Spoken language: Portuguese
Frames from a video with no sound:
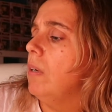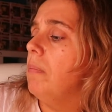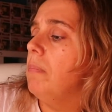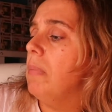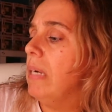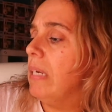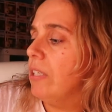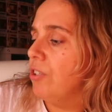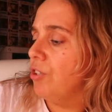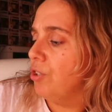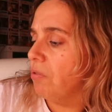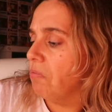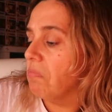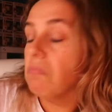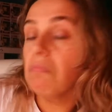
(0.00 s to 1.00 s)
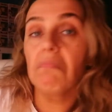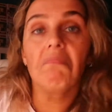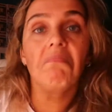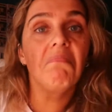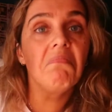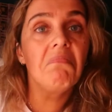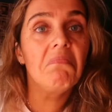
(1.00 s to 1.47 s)
mas
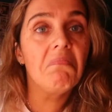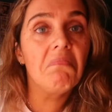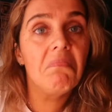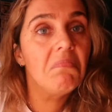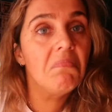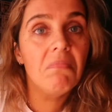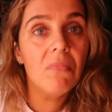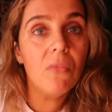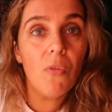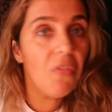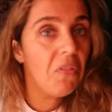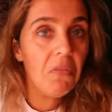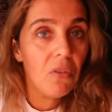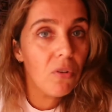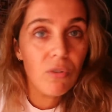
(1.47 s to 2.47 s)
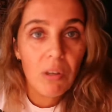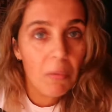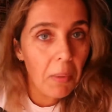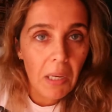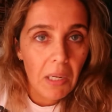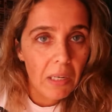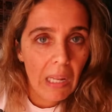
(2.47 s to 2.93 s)
não, não
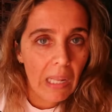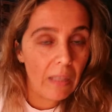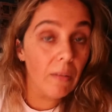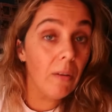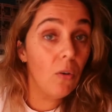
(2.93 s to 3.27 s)
sabia nada.